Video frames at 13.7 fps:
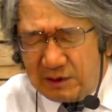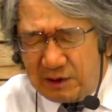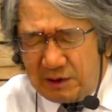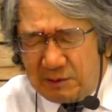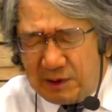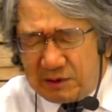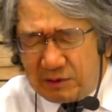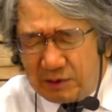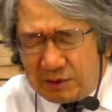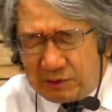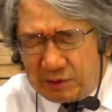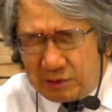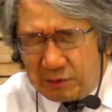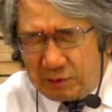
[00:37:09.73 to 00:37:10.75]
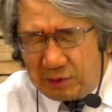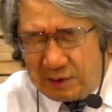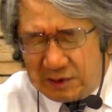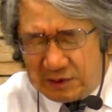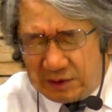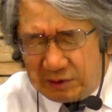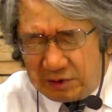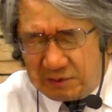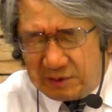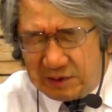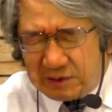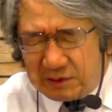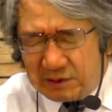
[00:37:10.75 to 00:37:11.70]
今一人一人と心を合わせて祈り
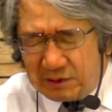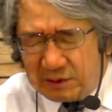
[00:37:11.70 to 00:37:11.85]
ます